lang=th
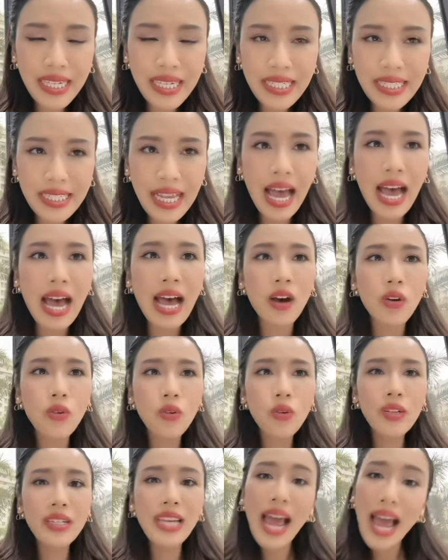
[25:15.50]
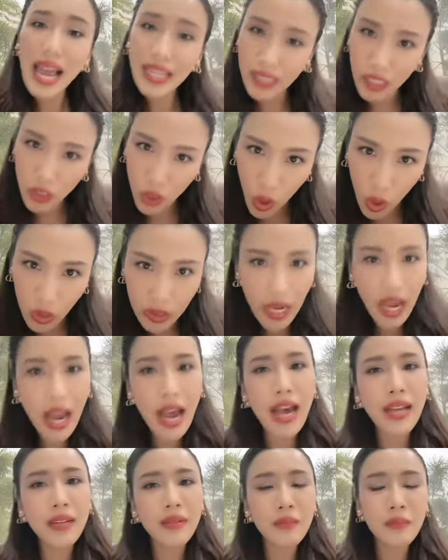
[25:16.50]
พี่สาวน่าจะจอ
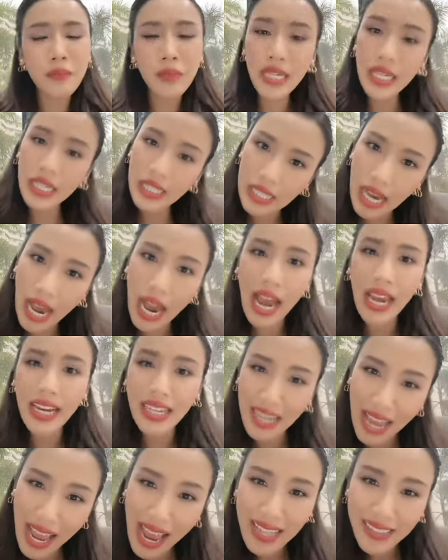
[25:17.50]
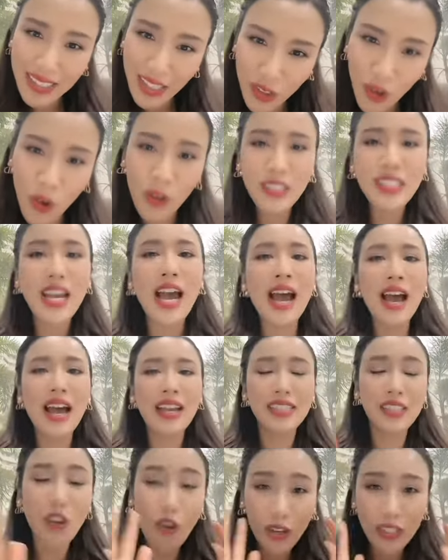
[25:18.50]
จานพี่ชายน่าจะจอจา
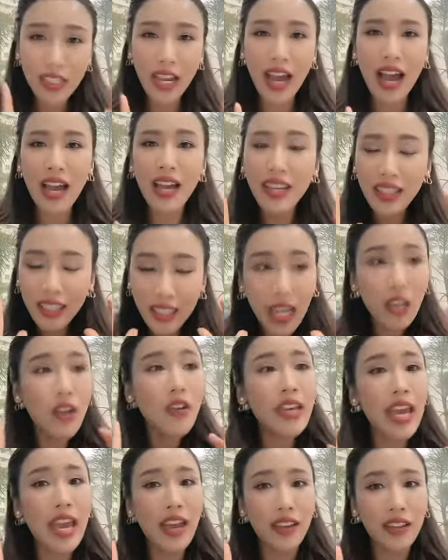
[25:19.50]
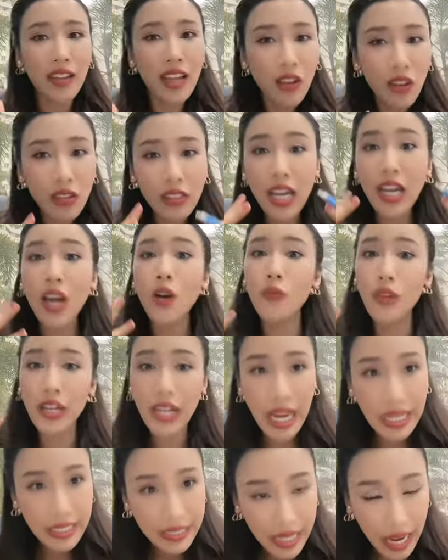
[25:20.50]
ชอชาคือท่านก็เก่งท่านก็ใช้คำ
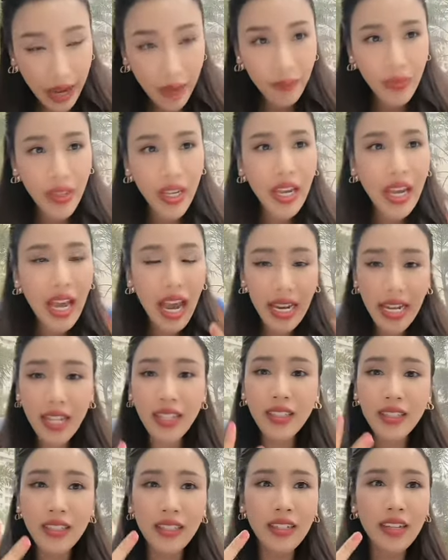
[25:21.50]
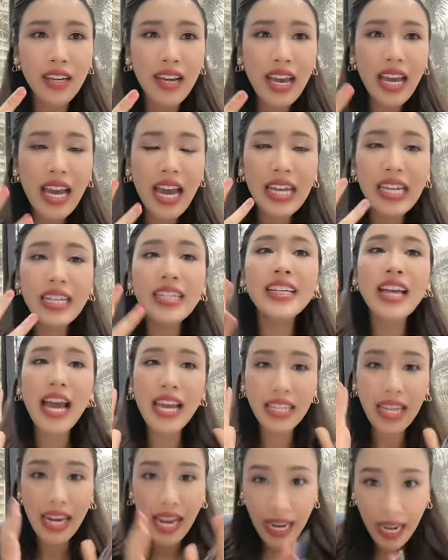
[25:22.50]
ว่าน่าจะอันนี้คืออันนี้คือ
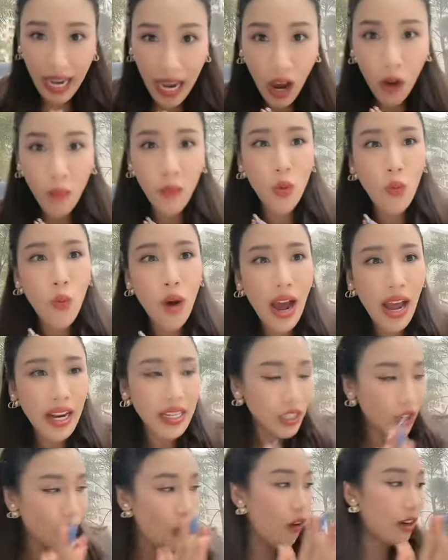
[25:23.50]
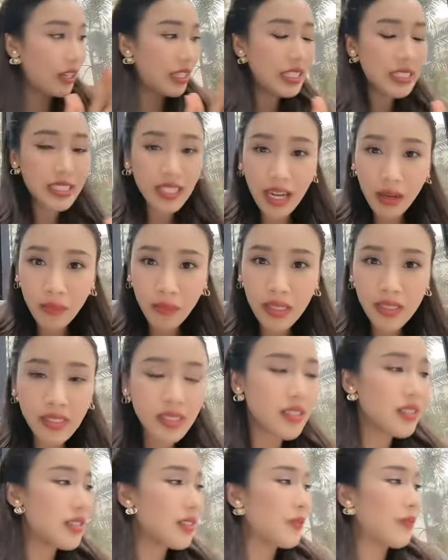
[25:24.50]
การถแถลงข่าวเมื่อวานก่อนที่จะนำมา
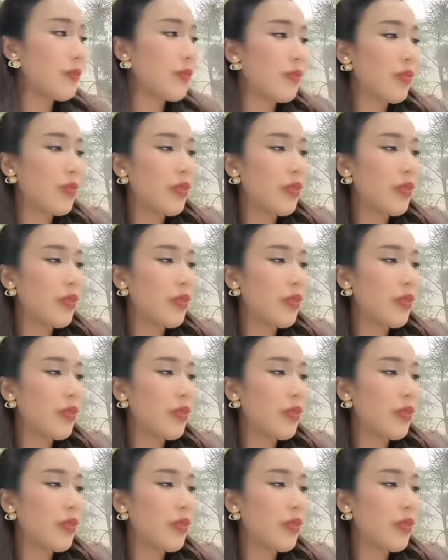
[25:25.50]
ซึ่ง